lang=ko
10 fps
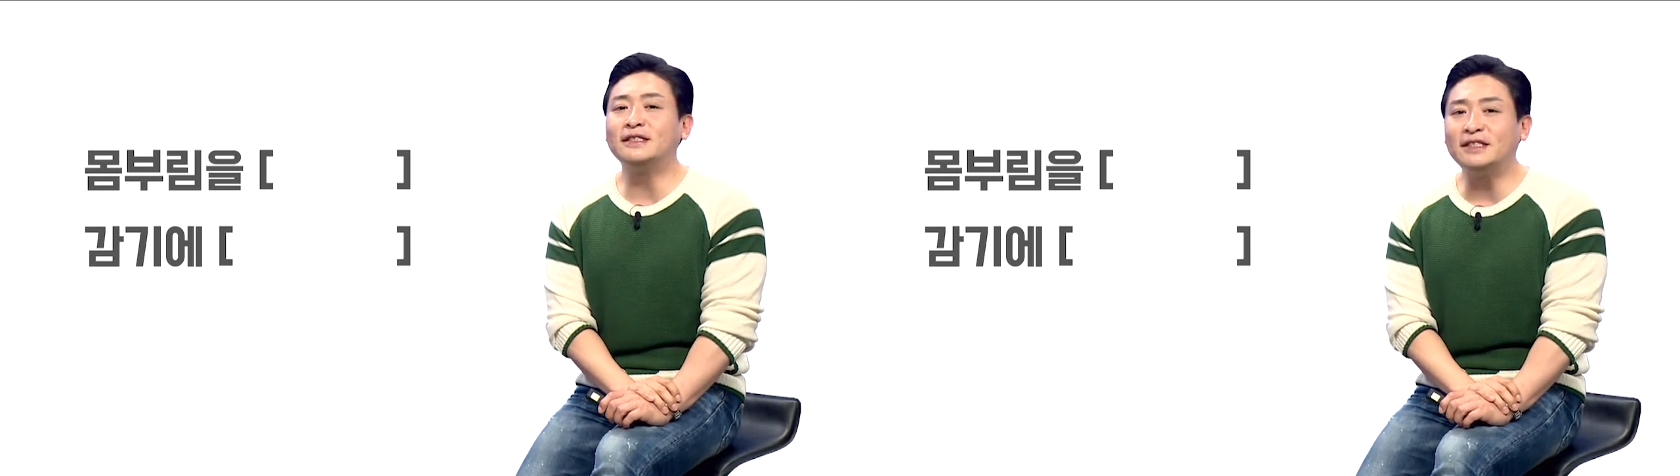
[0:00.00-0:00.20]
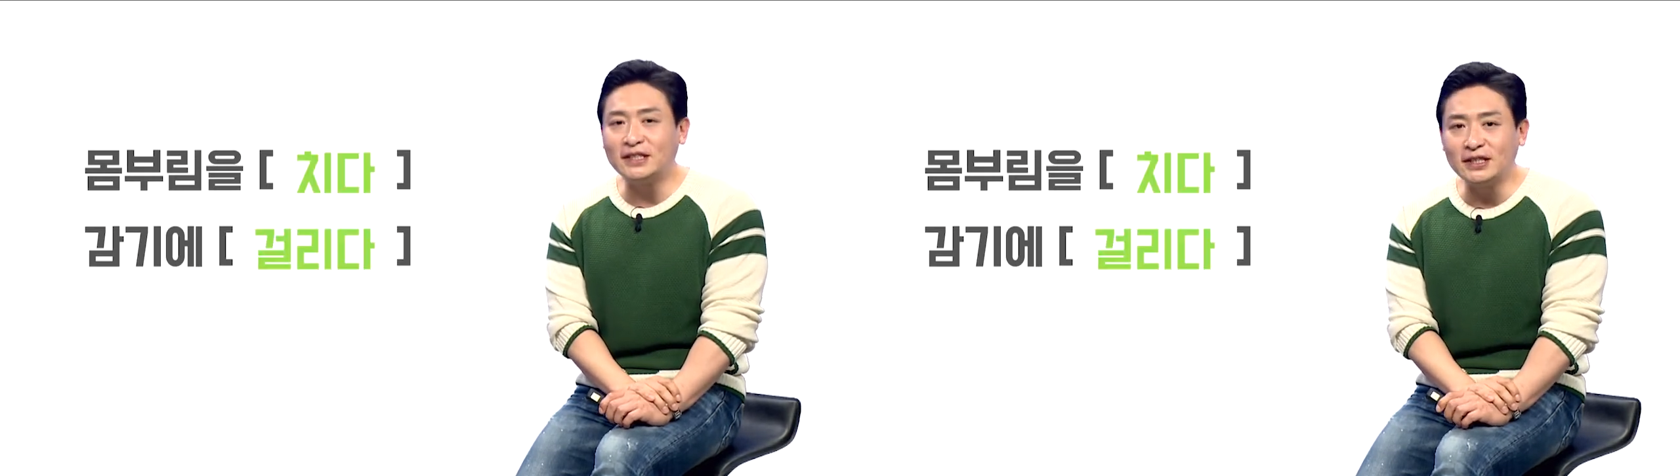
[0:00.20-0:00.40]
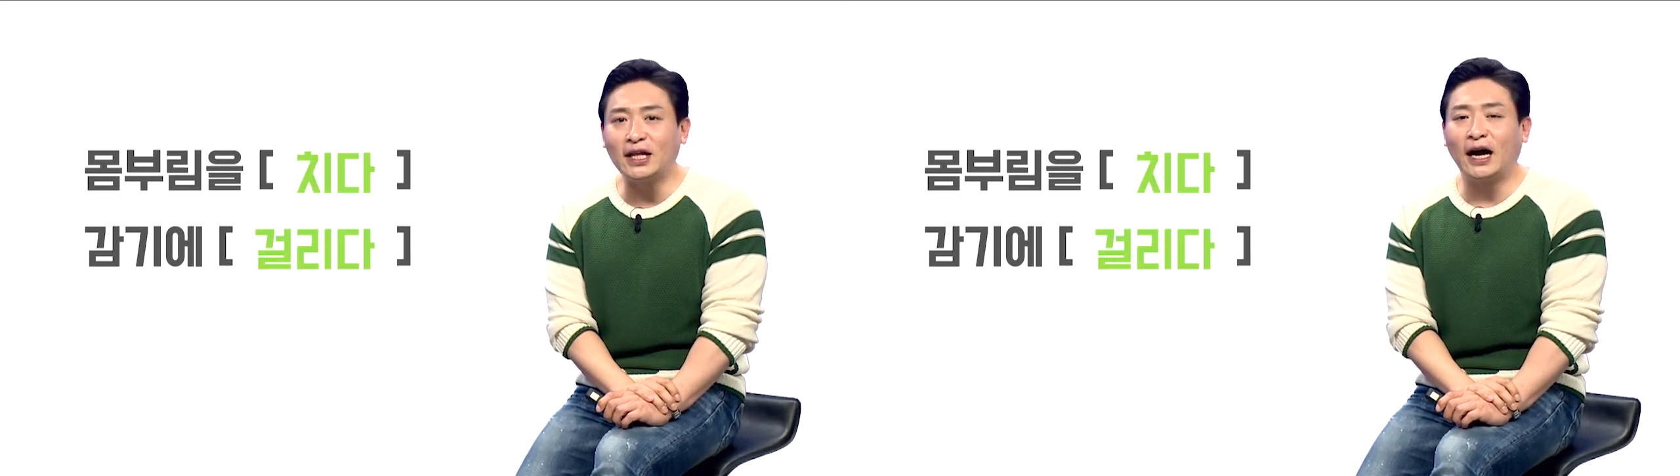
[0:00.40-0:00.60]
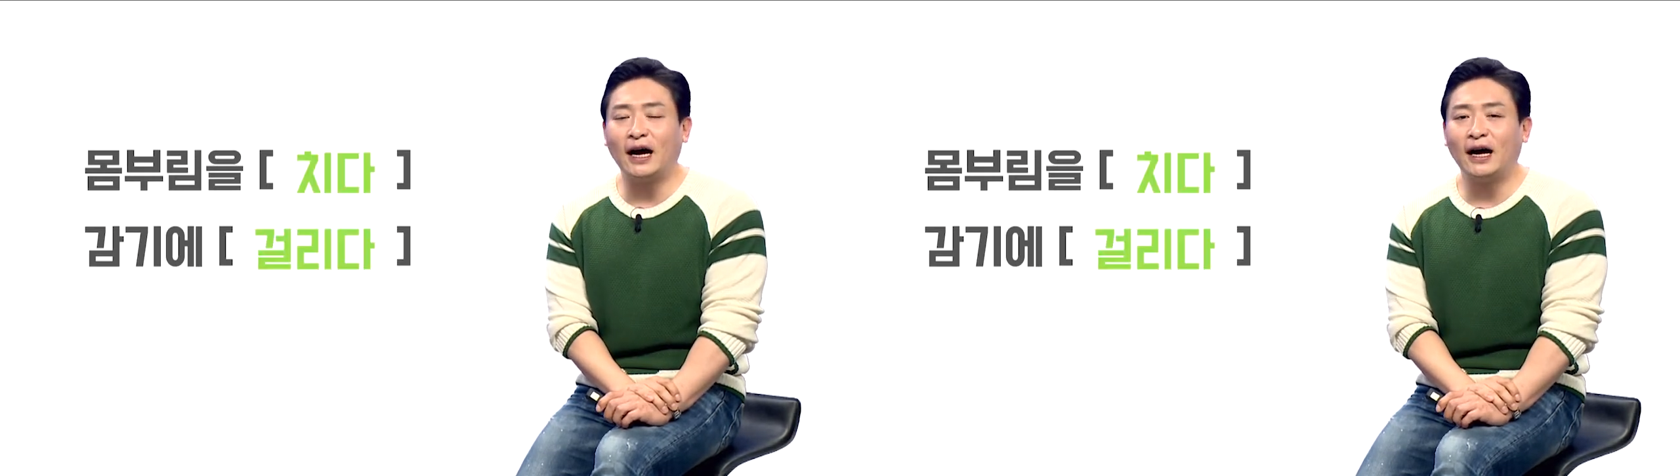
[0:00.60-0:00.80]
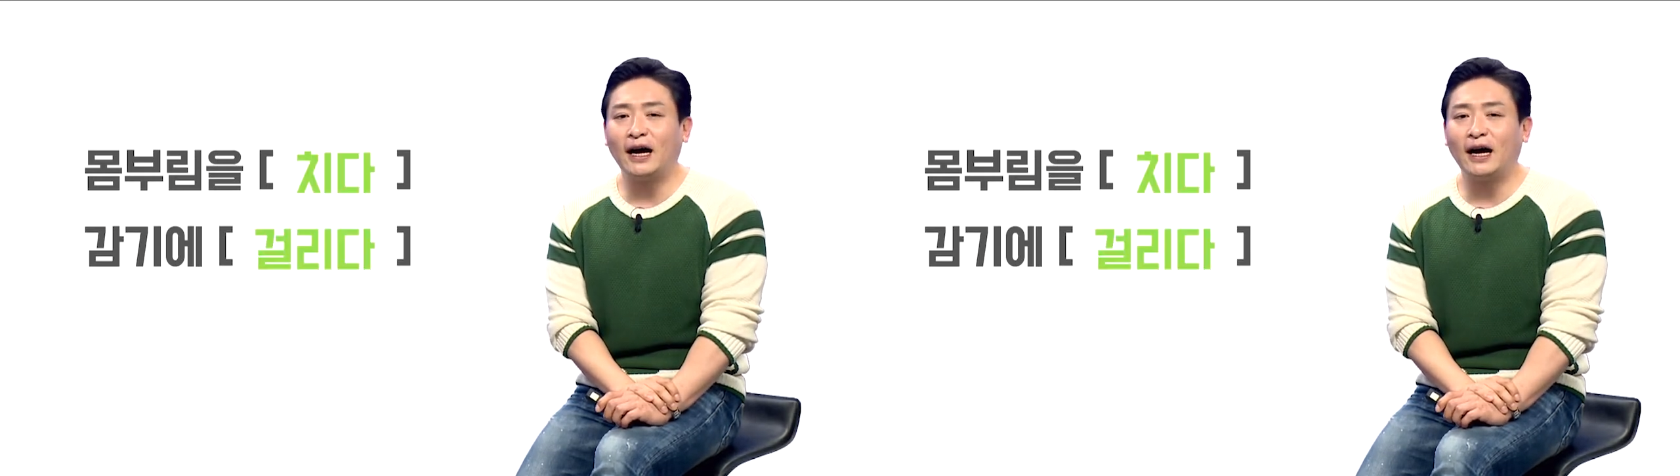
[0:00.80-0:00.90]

치다,